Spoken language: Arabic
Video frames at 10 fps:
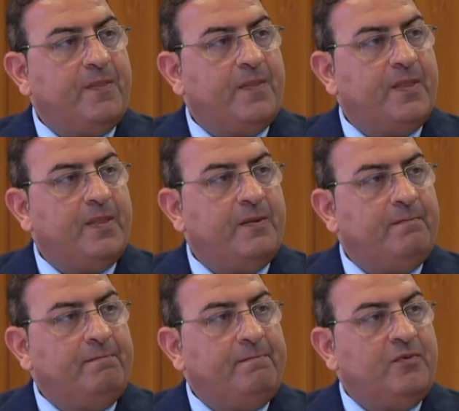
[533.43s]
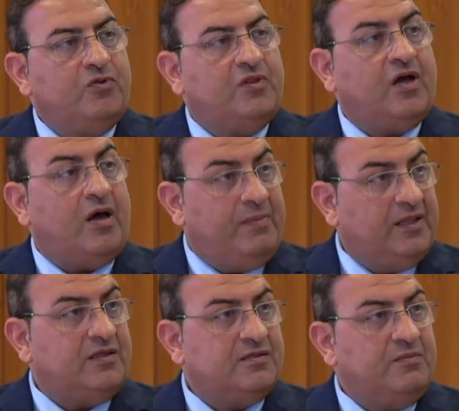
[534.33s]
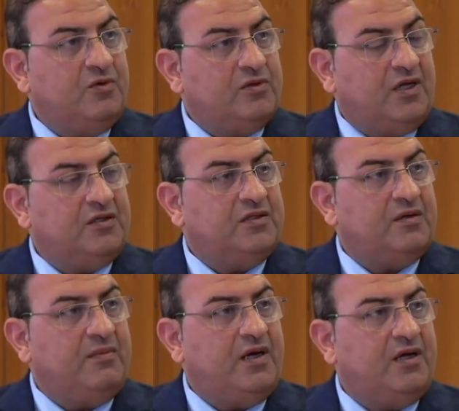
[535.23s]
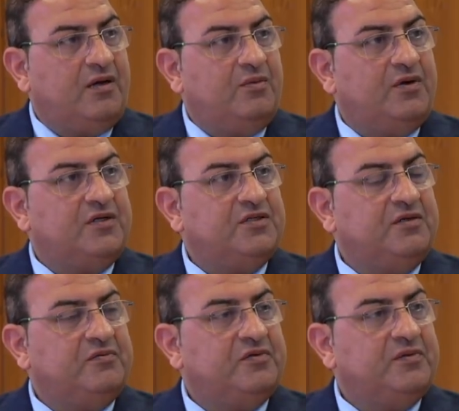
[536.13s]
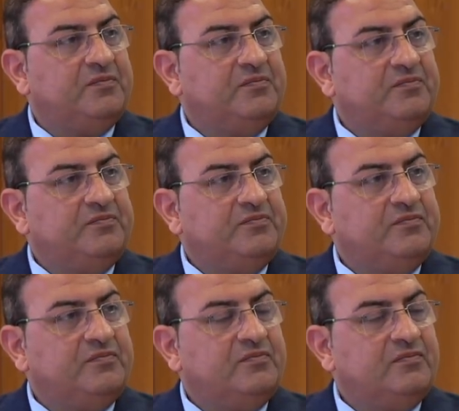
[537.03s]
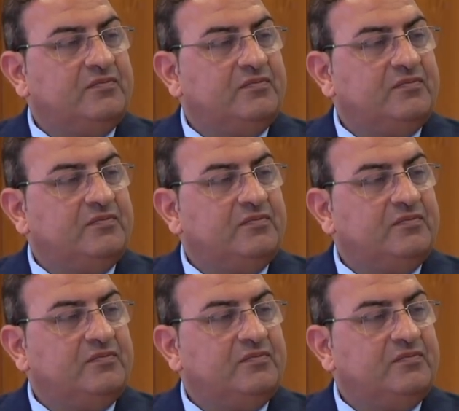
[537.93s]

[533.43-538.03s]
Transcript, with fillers: آه، عملت تقابلت زي ما قلت حضرتك نعم. مع عمر الشريف عمر الشريف